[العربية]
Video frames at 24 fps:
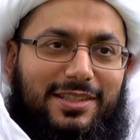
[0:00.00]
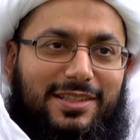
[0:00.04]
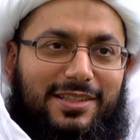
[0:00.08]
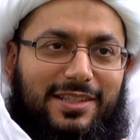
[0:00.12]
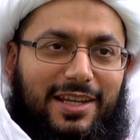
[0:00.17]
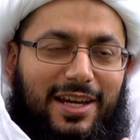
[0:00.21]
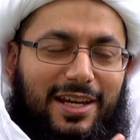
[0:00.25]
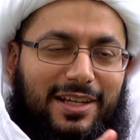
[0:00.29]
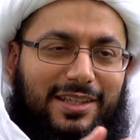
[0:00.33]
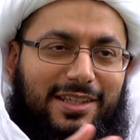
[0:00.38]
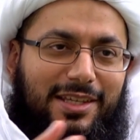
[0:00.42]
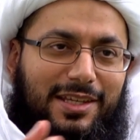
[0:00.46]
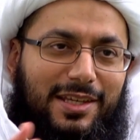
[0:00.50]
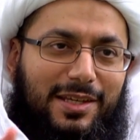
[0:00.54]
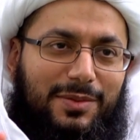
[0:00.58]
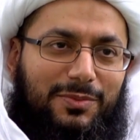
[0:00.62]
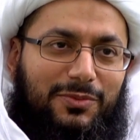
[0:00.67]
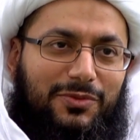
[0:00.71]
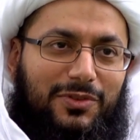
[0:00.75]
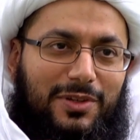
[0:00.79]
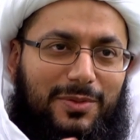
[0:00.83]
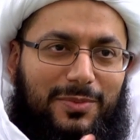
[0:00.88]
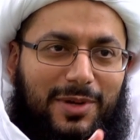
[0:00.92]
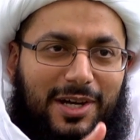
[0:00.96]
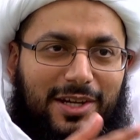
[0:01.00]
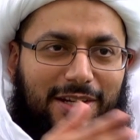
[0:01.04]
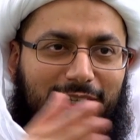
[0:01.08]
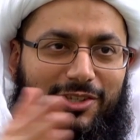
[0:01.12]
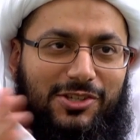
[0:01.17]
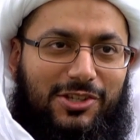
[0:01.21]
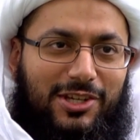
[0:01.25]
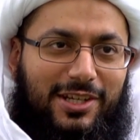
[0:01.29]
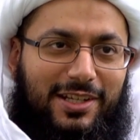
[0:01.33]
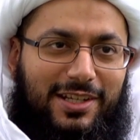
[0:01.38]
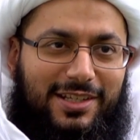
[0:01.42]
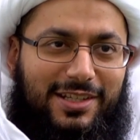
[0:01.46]
التحكيم في
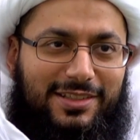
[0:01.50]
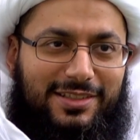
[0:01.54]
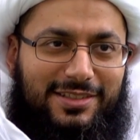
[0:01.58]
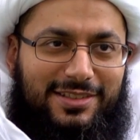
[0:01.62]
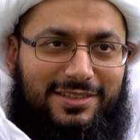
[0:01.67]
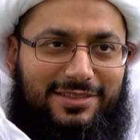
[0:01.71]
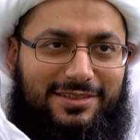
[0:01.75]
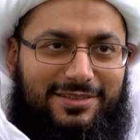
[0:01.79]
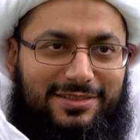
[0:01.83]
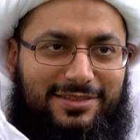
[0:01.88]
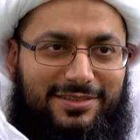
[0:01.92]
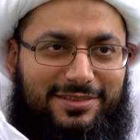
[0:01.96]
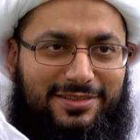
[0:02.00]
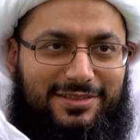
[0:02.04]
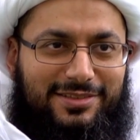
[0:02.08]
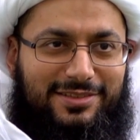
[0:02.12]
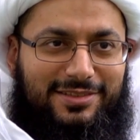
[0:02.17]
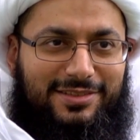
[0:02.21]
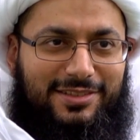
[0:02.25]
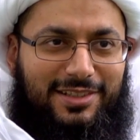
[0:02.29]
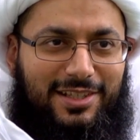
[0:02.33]
المهرجانات نعم